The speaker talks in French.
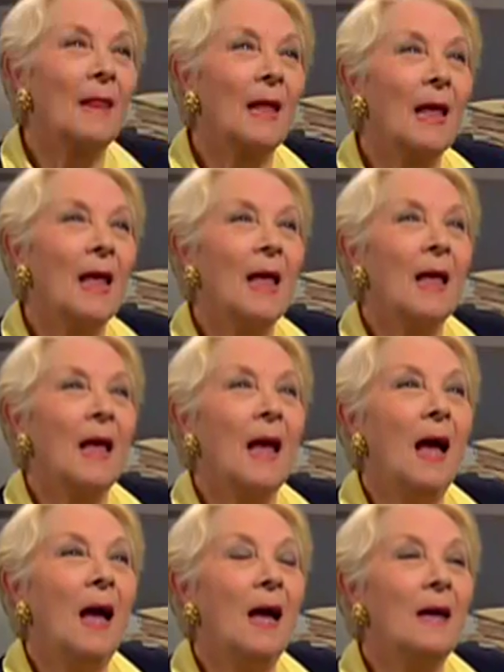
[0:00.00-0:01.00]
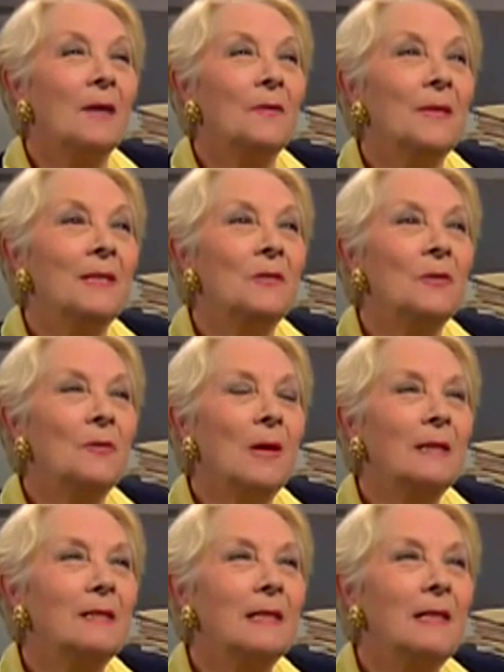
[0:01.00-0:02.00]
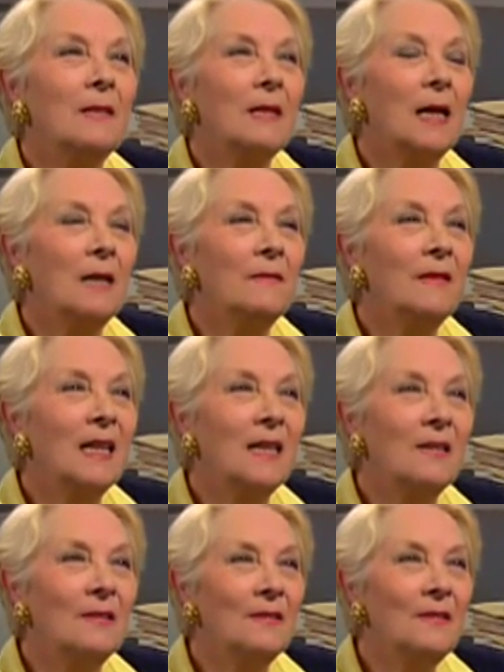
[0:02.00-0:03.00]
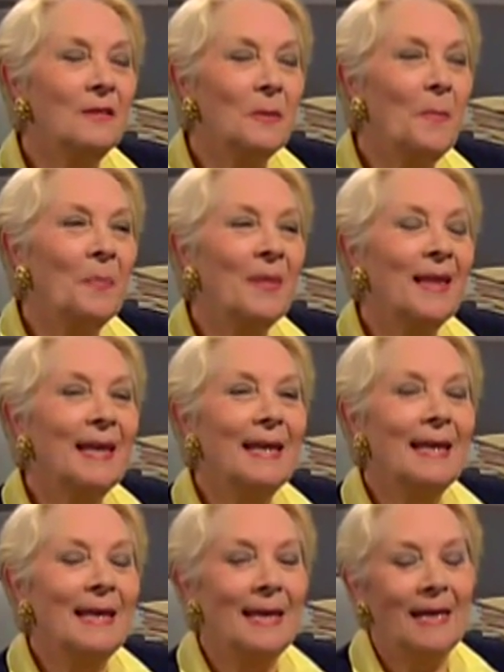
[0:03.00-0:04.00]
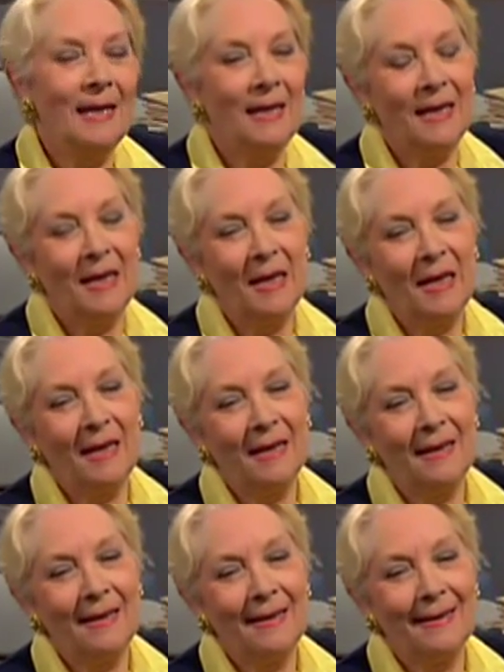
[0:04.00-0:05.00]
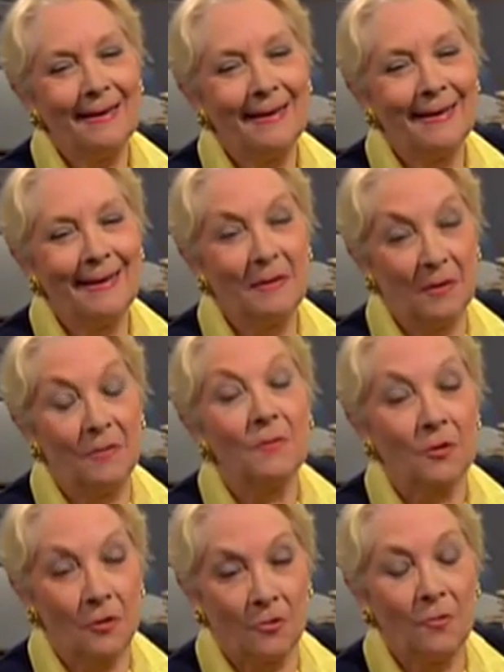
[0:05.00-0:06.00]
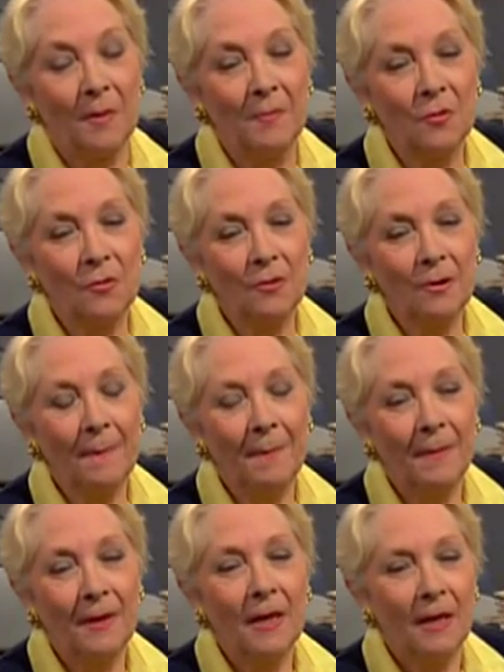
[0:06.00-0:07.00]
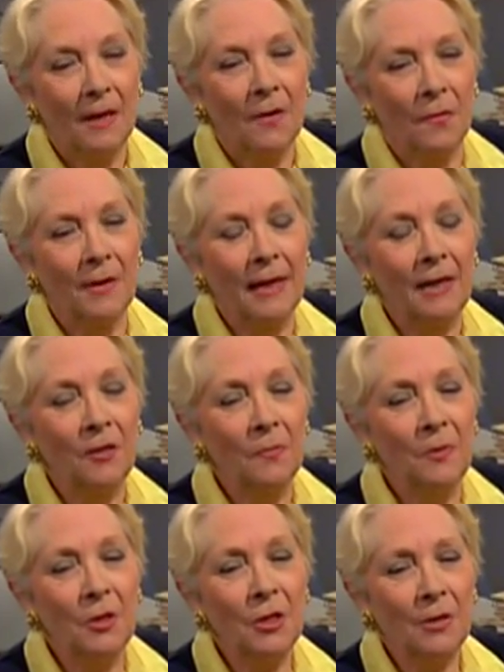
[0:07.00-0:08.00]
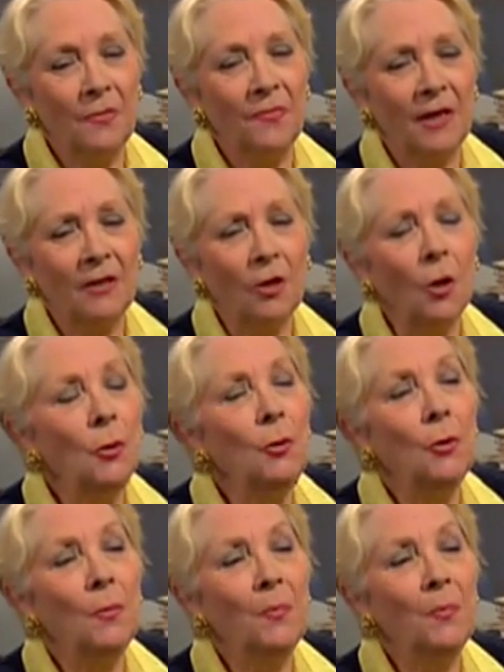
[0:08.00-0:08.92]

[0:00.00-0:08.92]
tous les deux Ah oui, je crois que c'était dans les grandes vacances. Et euh, j'en suis même sûr. on a été obligé de faire 32